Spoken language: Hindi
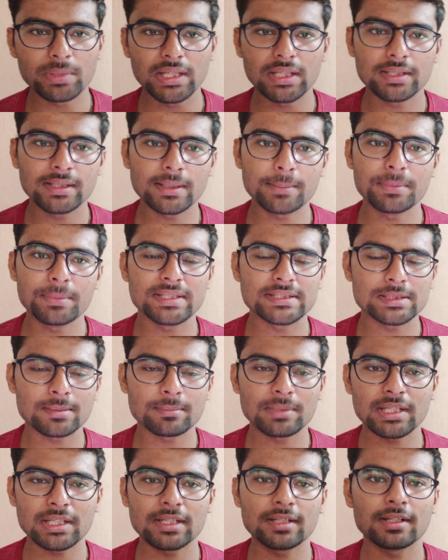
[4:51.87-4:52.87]
बेल या
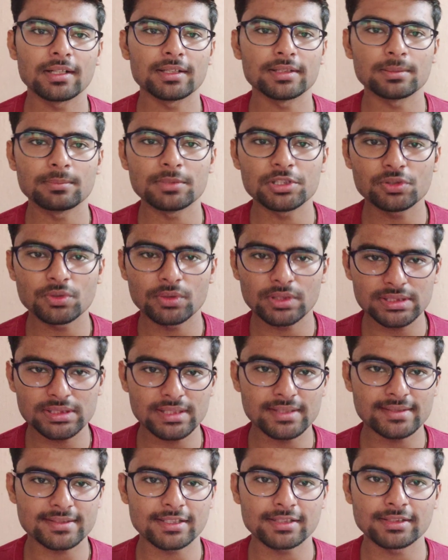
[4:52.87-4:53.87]
बेंजमा के खाते में जो है
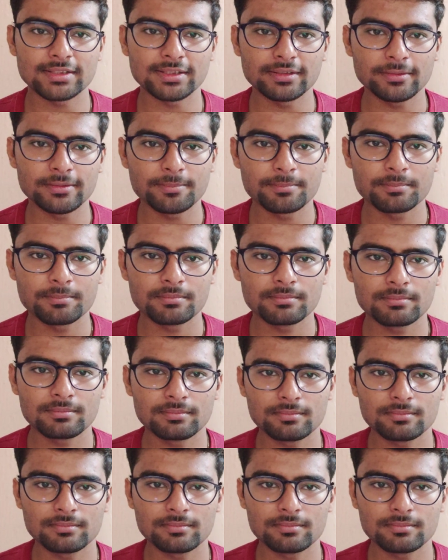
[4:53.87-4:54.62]
जा सकती है